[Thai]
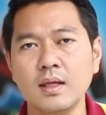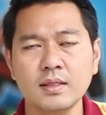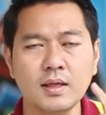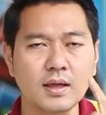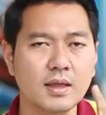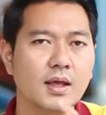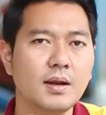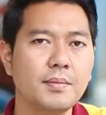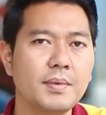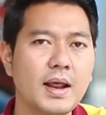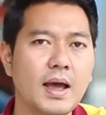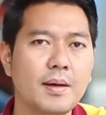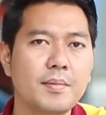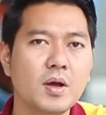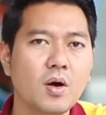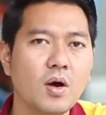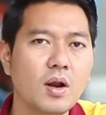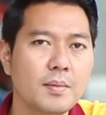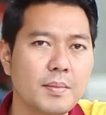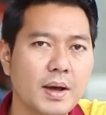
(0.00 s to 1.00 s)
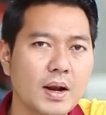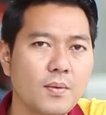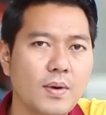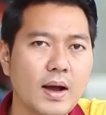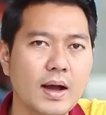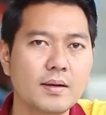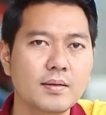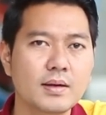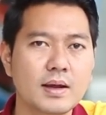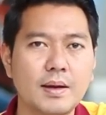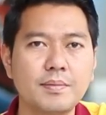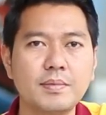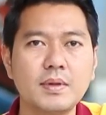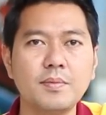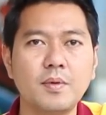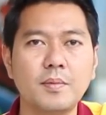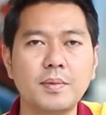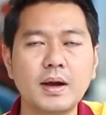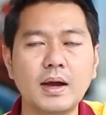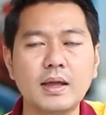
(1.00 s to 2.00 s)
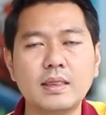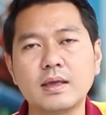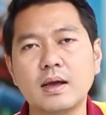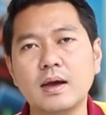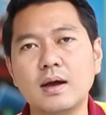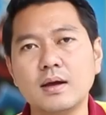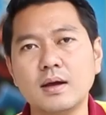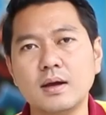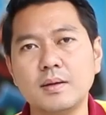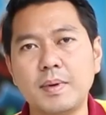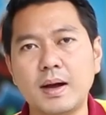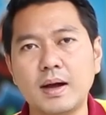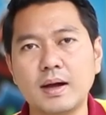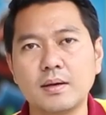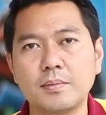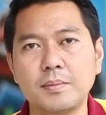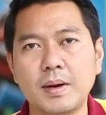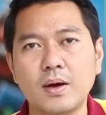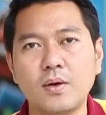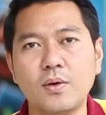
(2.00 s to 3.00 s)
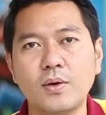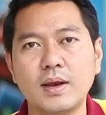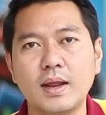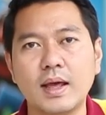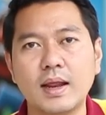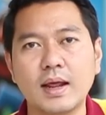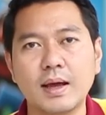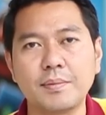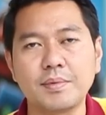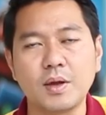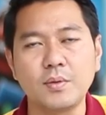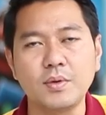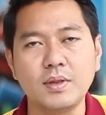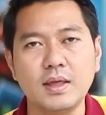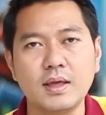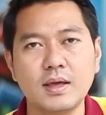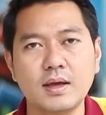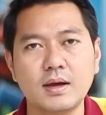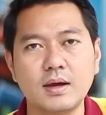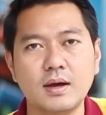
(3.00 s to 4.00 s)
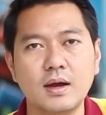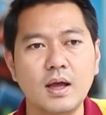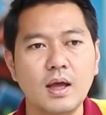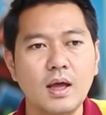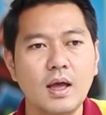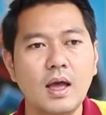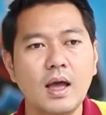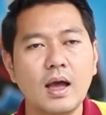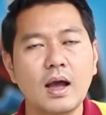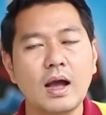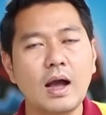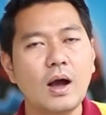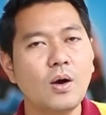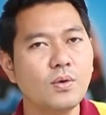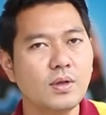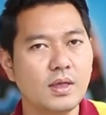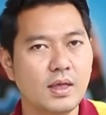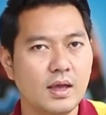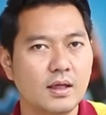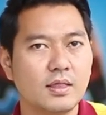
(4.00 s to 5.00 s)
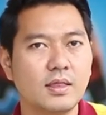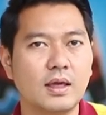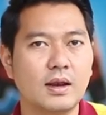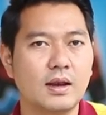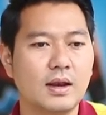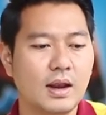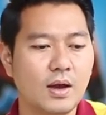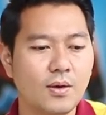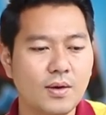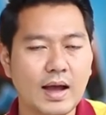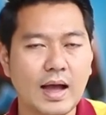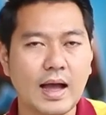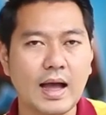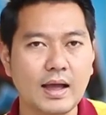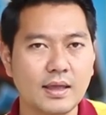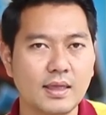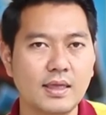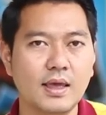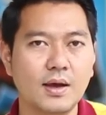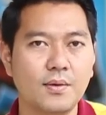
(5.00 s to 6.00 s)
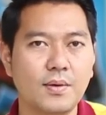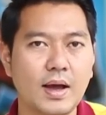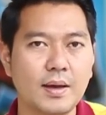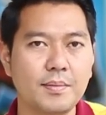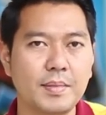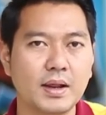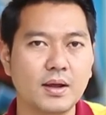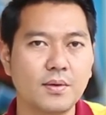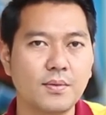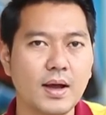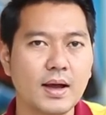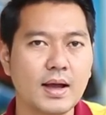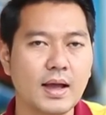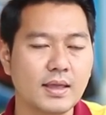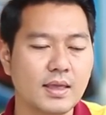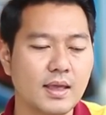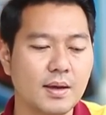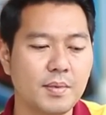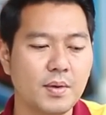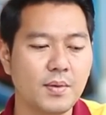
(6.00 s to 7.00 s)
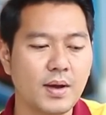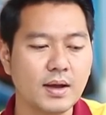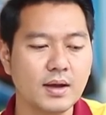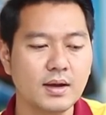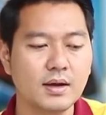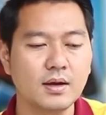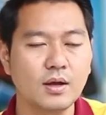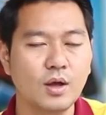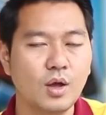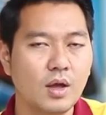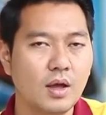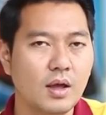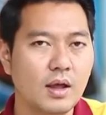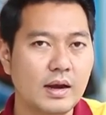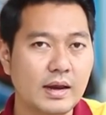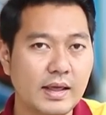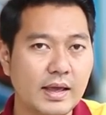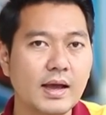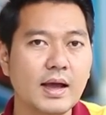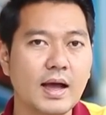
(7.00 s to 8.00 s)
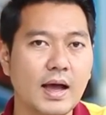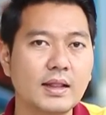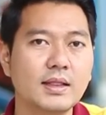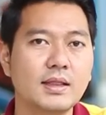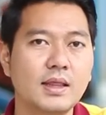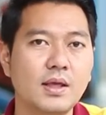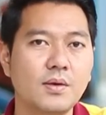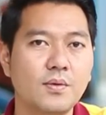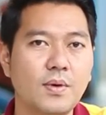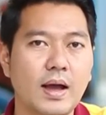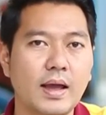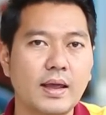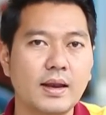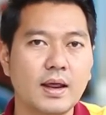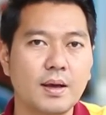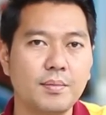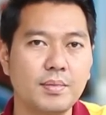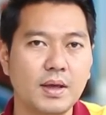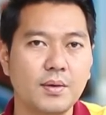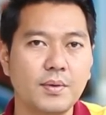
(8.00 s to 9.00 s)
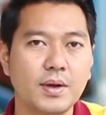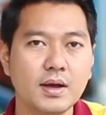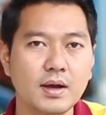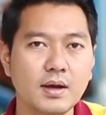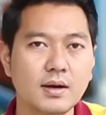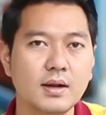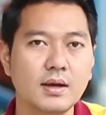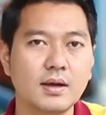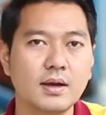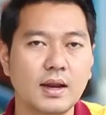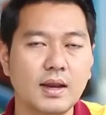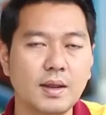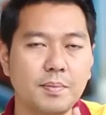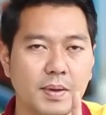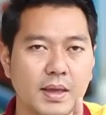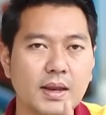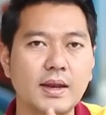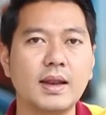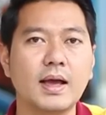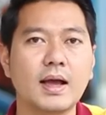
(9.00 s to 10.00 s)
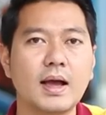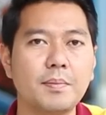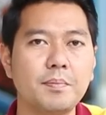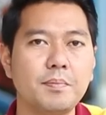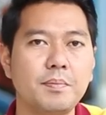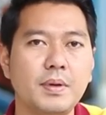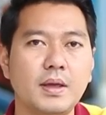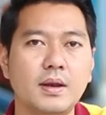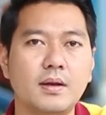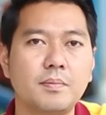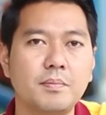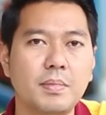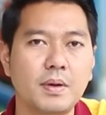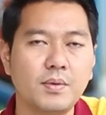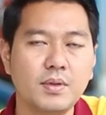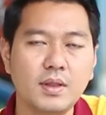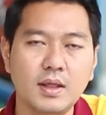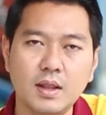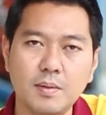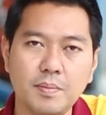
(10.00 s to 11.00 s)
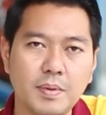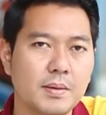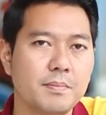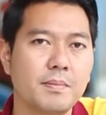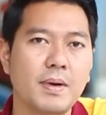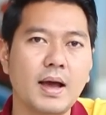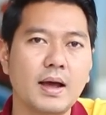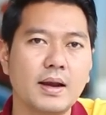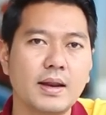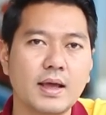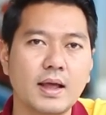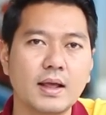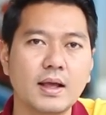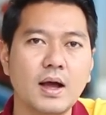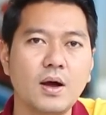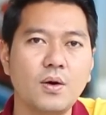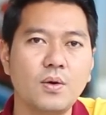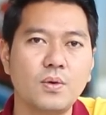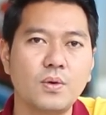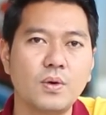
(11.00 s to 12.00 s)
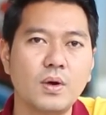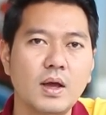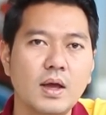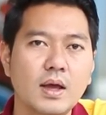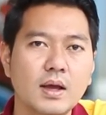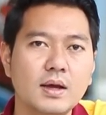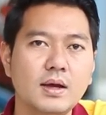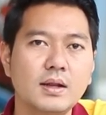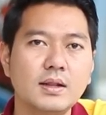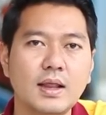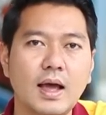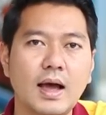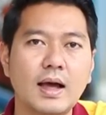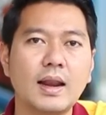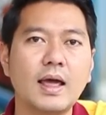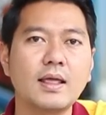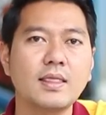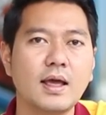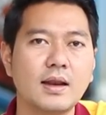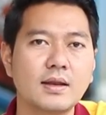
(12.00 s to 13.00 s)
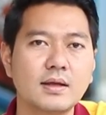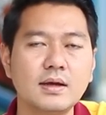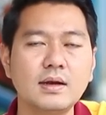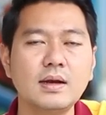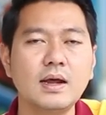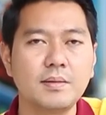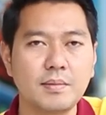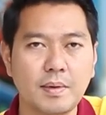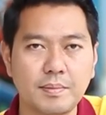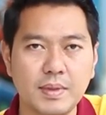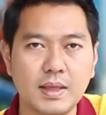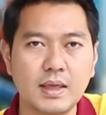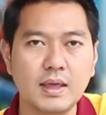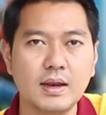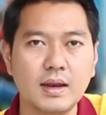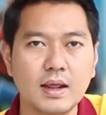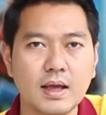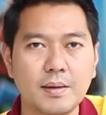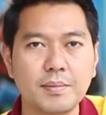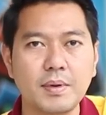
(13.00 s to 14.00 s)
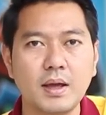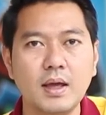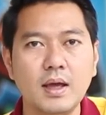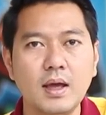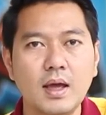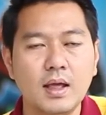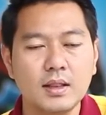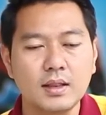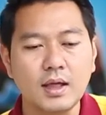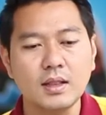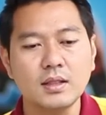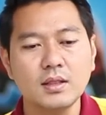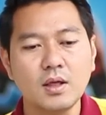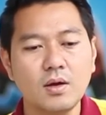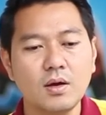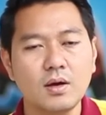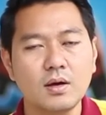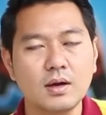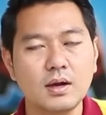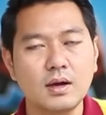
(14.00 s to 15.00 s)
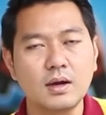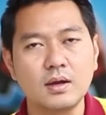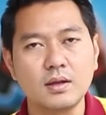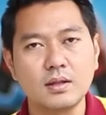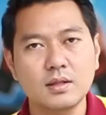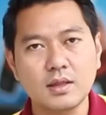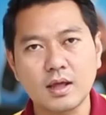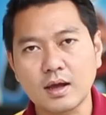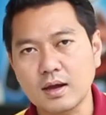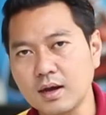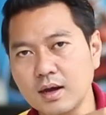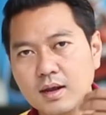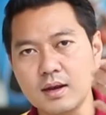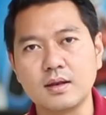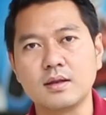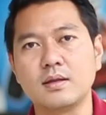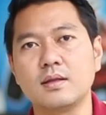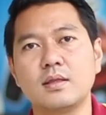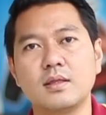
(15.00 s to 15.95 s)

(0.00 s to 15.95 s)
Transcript: แต่เกียร์ธรรมดามีข้อระมัดระวังครับที่ผมเคยเจอคือบางบางคนเนี่ยนะครับใช้วิธีคือเข้าเกียร์เสร็จแล้วคาเกียร์ไว้ หมายความว่าคาเกียร์ไม่ว่า คือเลี้ยงคัดทิ้งไว้นะครับ เลี้ยงไว้ครึ่งหนึ่งอันนี้ผิดนะครับผิดเป็นวิธีที่ผิดมากในการเข้าขึ้นทางลาดชันขึ้นเนินแบบนี้นะครับท่านต้องคือจะขึ้น